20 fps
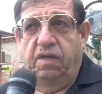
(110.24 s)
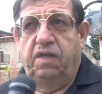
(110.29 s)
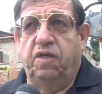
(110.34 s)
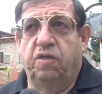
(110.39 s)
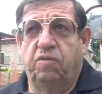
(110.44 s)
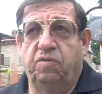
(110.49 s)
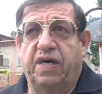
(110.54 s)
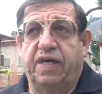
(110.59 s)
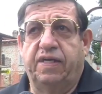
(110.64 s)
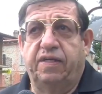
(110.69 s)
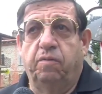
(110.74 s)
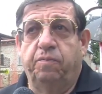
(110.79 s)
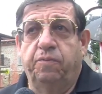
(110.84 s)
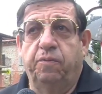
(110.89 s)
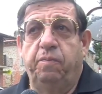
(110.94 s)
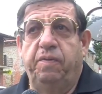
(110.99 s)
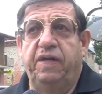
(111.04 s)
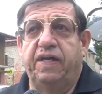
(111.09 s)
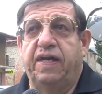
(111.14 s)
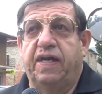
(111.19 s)
Io guardo, ho
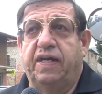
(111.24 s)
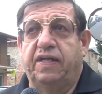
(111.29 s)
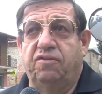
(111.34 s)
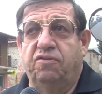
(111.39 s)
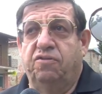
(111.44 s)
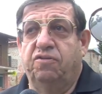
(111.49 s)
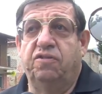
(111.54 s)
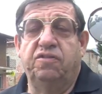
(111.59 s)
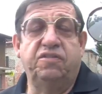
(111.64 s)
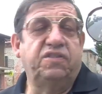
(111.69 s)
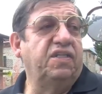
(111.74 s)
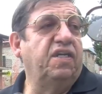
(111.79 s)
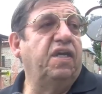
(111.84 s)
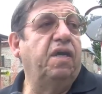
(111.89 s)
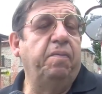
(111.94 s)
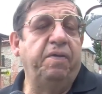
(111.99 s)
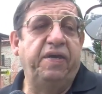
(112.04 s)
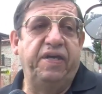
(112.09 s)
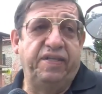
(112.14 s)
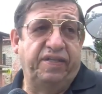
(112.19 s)
pubblicato
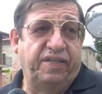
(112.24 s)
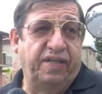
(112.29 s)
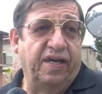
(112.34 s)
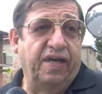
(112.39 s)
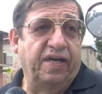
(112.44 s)
continuamente,